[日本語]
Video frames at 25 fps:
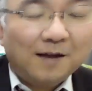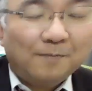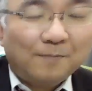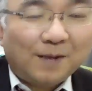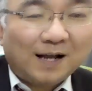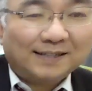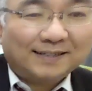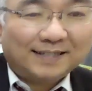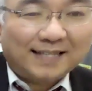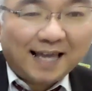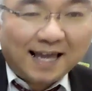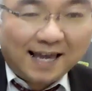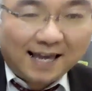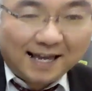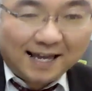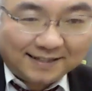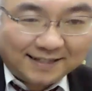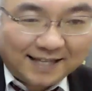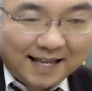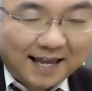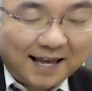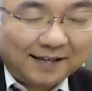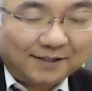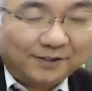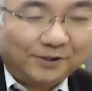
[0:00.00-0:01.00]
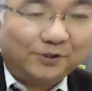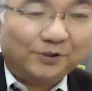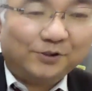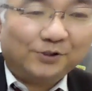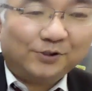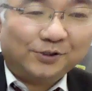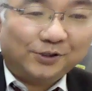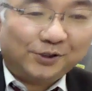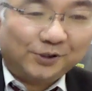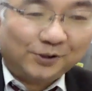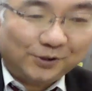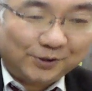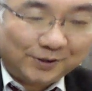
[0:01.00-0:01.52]
まあ、せいぜい
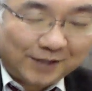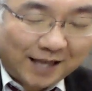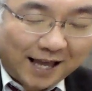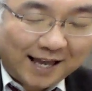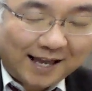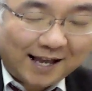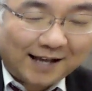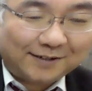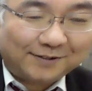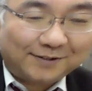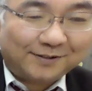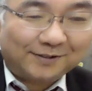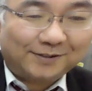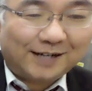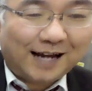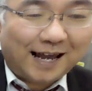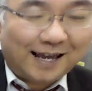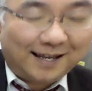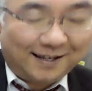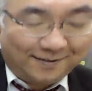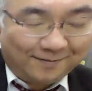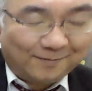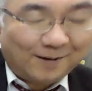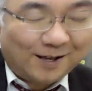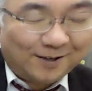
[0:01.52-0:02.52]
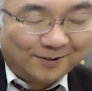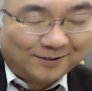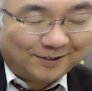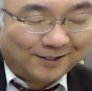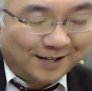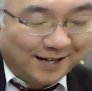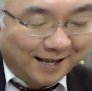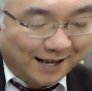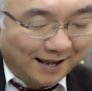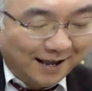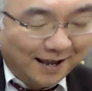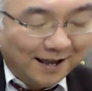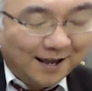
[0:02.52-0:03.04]
九州大学ぐらい、まあ、要す
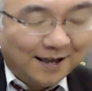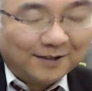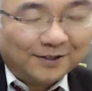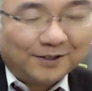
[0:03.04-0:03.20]
るに、